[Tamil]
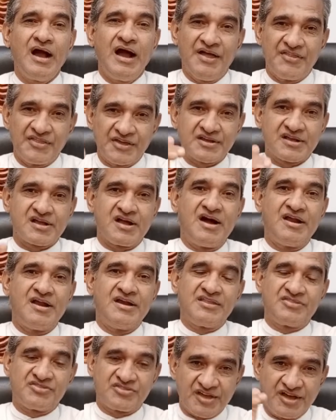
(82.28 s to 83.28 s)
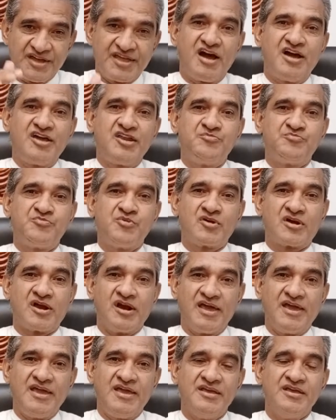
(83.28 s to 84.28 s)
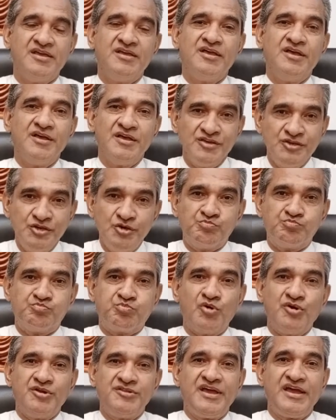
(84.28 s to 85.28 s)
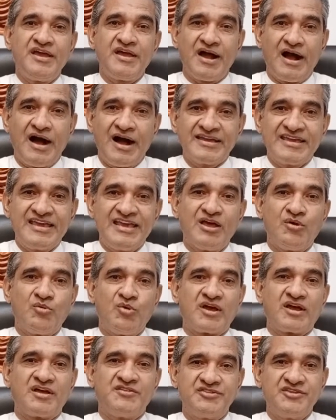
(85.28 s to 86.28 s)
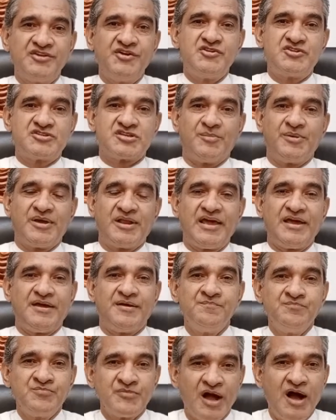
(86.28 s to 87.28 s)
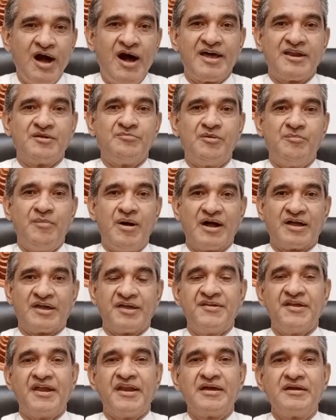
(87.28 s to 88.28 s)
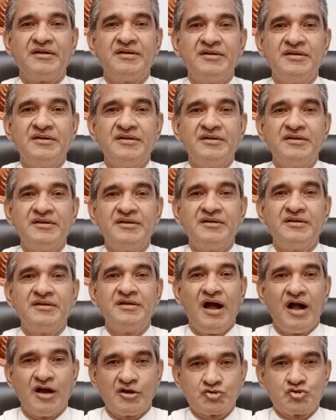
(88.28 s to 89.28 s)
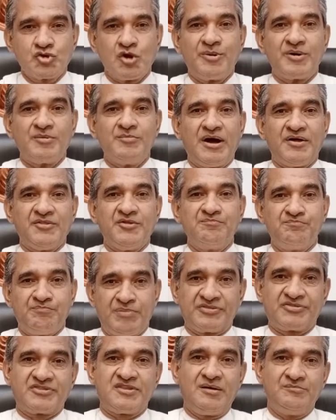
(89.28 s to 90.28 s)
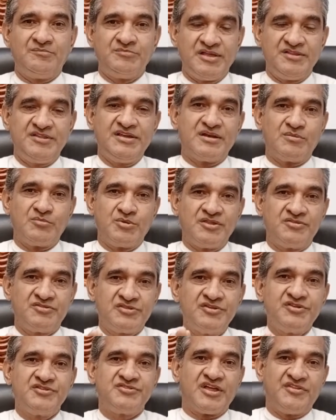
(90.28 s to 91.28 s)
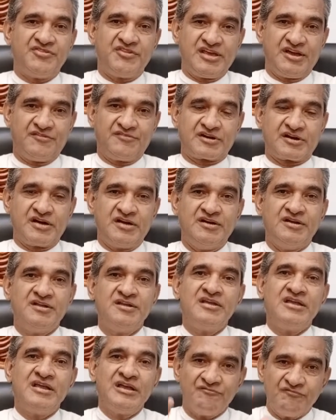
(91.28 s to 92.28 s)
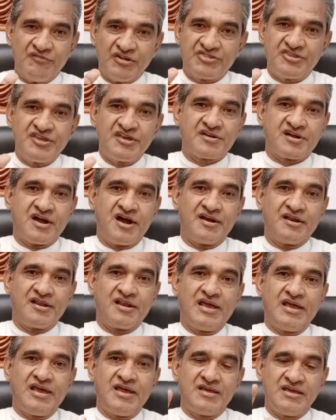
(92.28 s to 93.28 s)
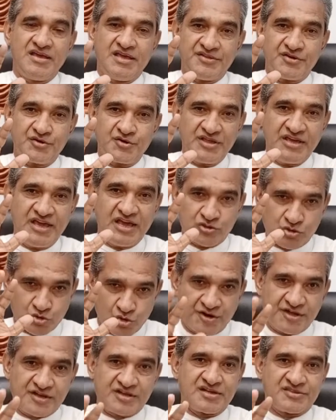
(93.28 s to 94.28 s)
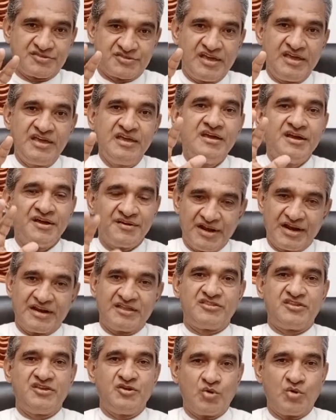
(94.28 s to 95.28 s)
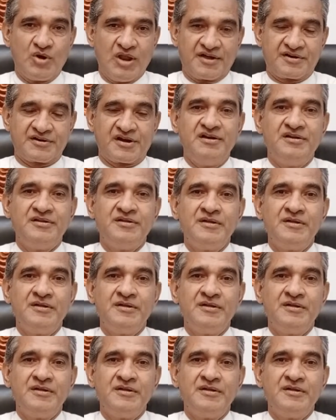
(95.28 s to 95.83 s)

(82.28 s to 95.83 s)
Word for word: அதற்கான தயாரிப்புகளை இப்பொழுதே அகில உலக திருச்சபையிலே ஆரம்பமாகின்றன அக்டோபர் மாதம் பத்தாம் தேதி நம்முடைய திருத்தந்தை அவர்கள் வத்திக்கானிலே இதனுடைய தொடக்கத்தை நடத்தியுள்ளார்கள்